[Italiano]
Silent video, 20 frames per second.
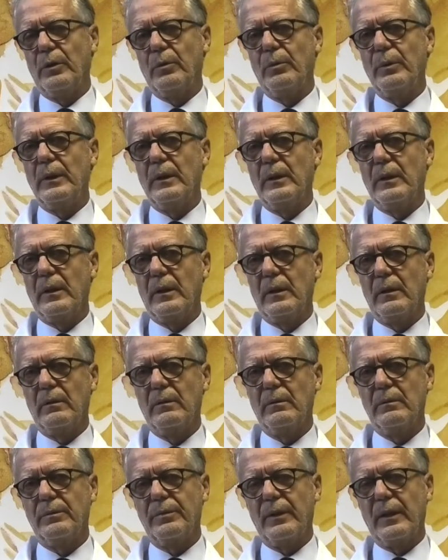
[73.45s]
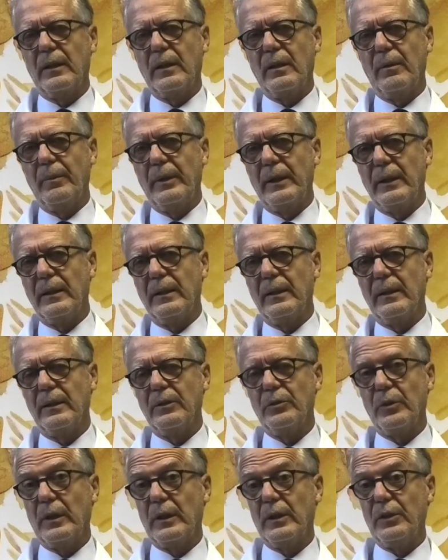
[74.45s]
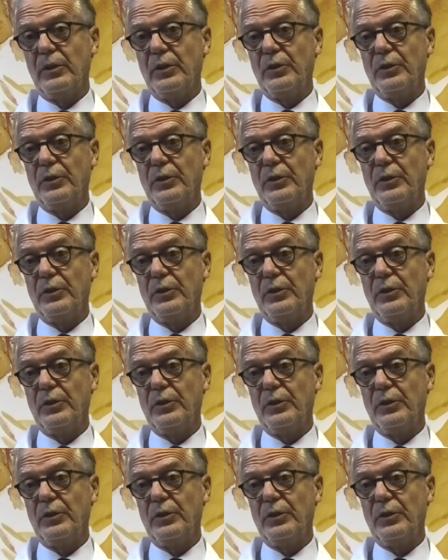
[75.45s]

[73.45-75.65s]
quindi francamente cioè che ci